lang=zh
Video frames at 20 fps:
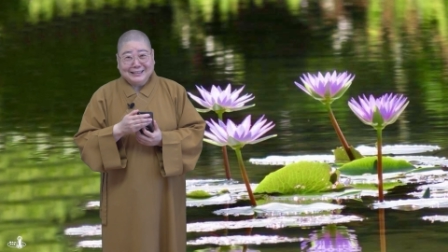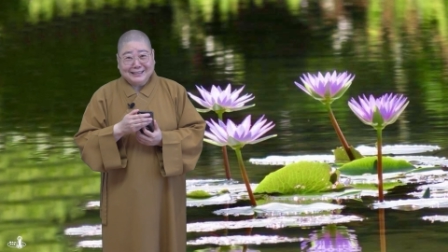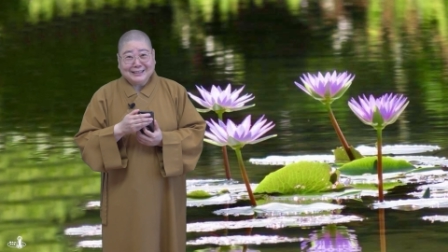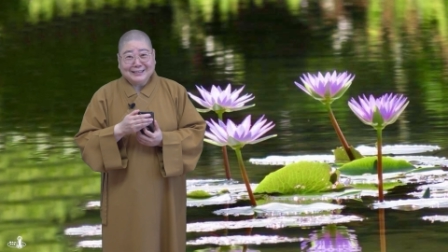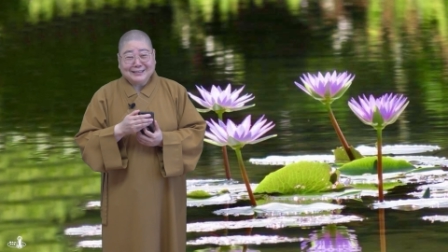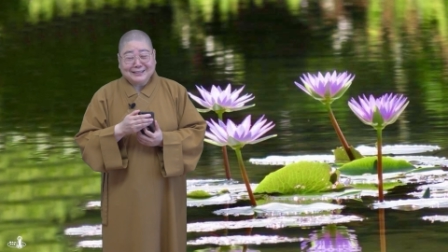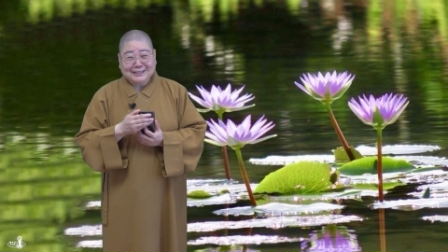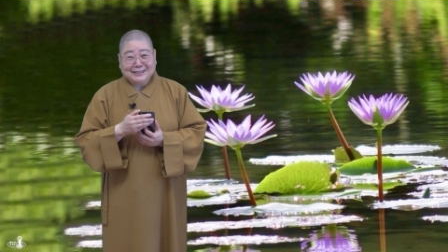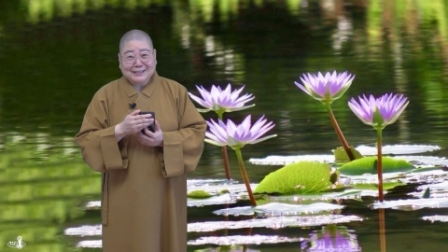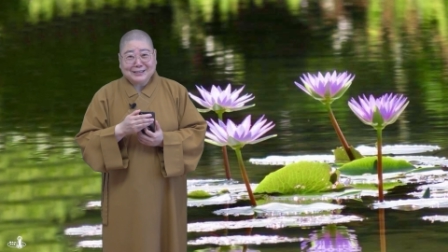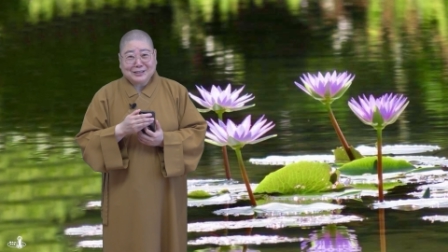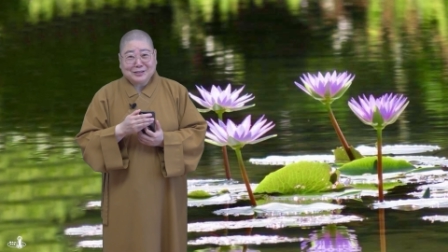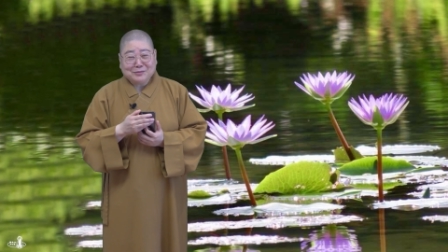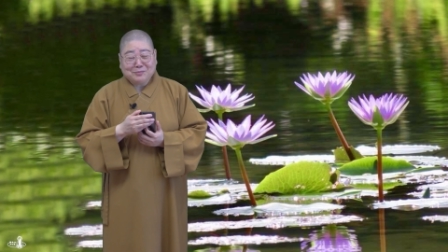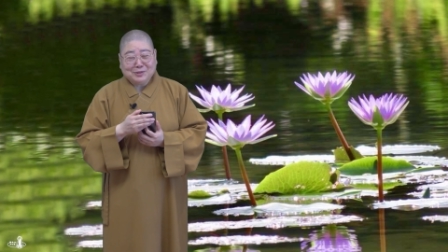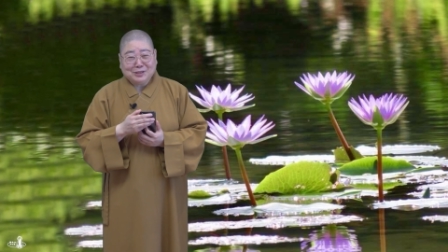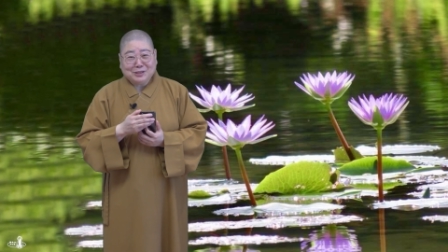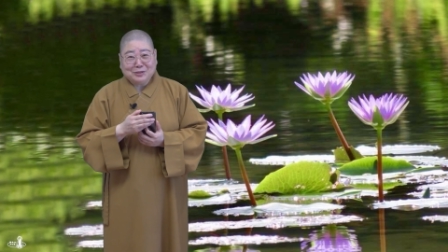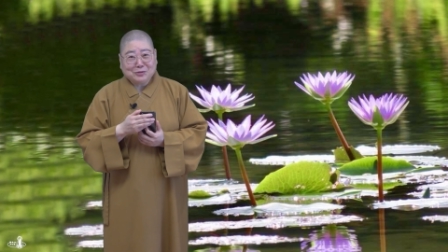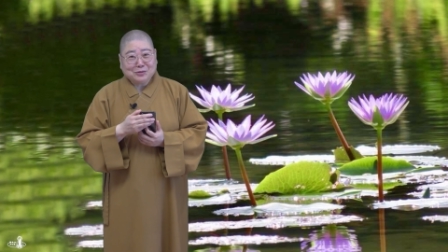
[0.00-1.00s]
呃，这个是
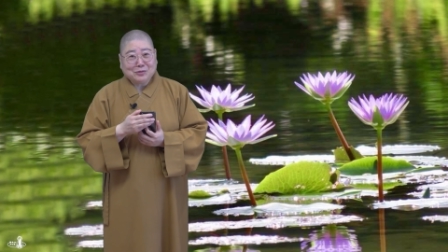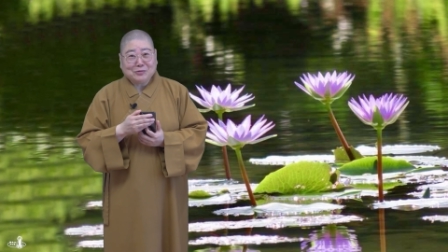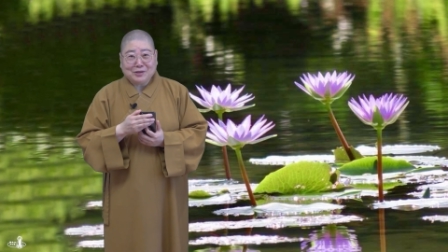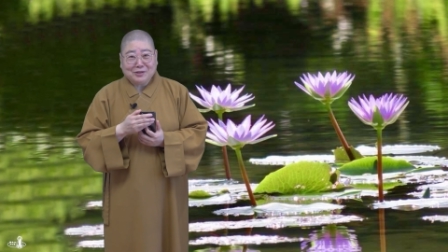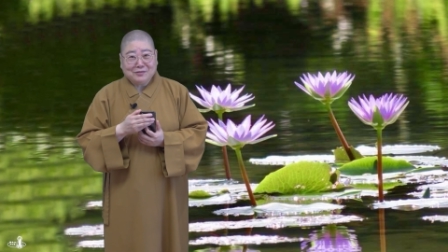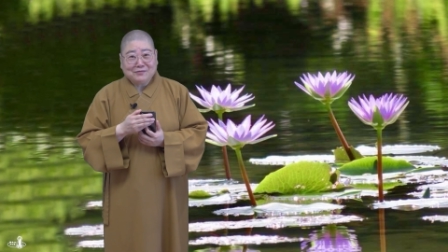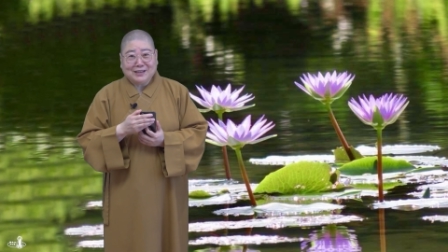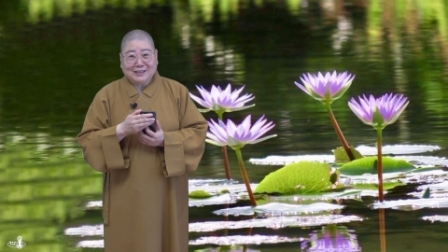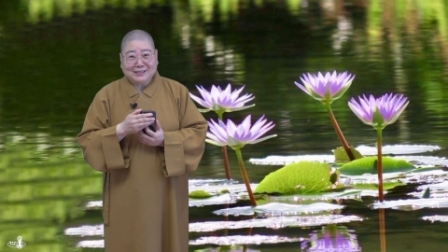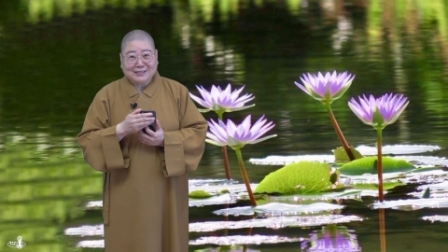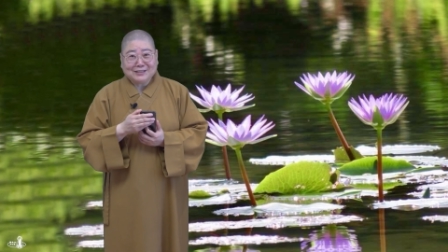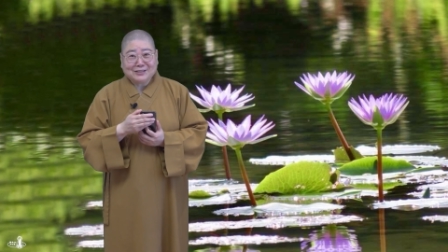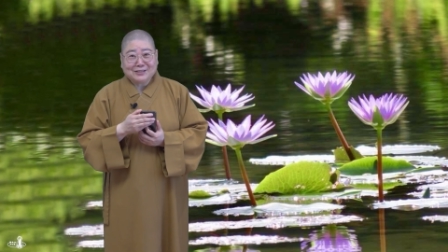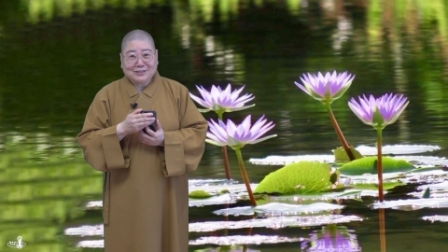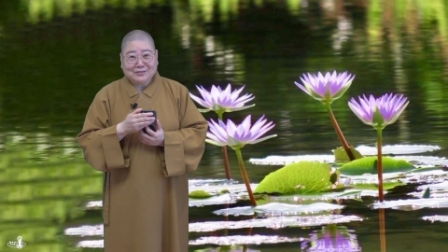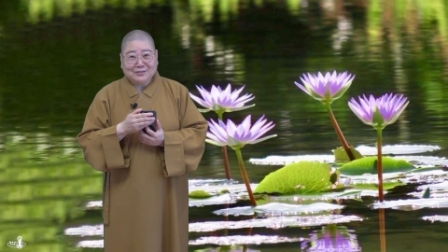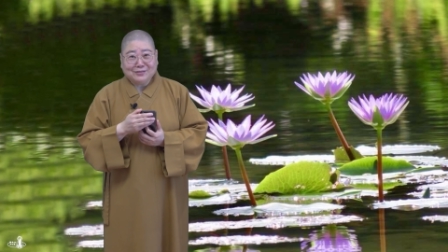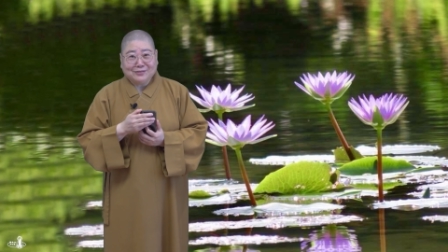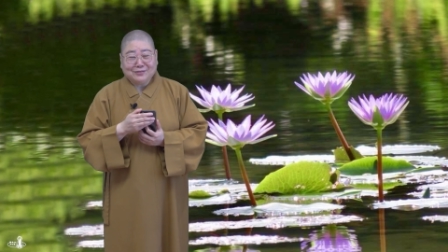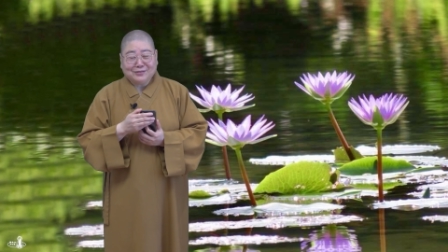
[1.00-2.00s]
不能做违法的
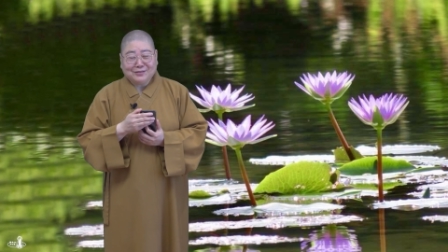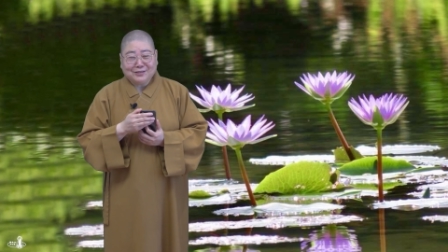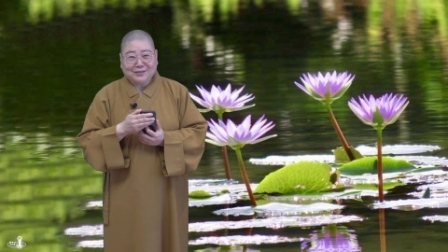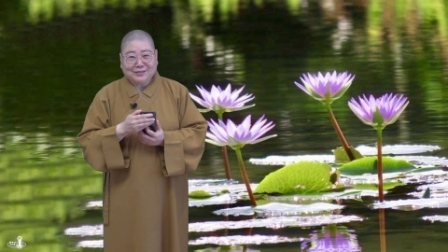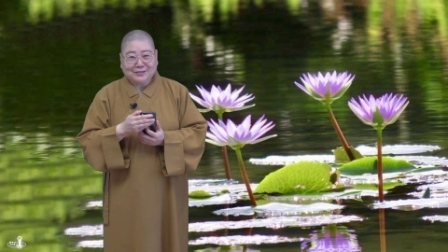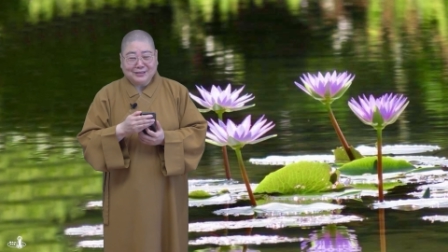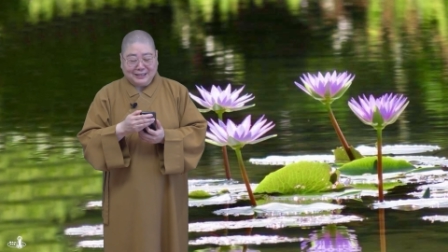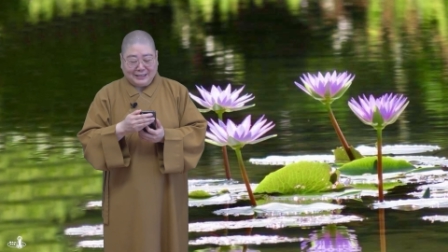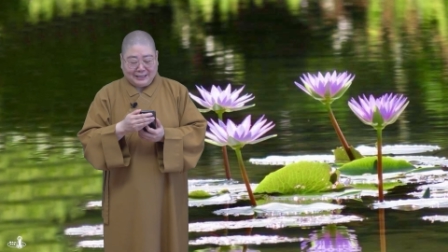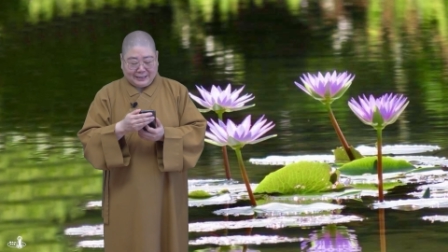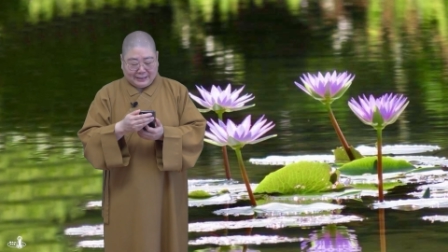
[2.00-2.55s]
事哦，哈，